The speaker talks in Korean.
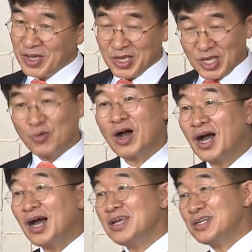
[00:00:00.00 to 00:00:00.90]
이왕
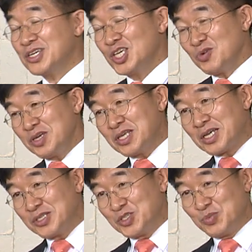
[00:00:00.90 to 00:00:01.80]
아이를 키워야 되지
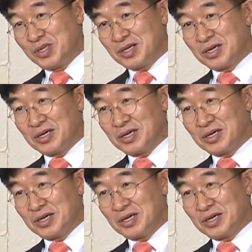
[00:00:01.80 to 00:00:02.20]
않습니까?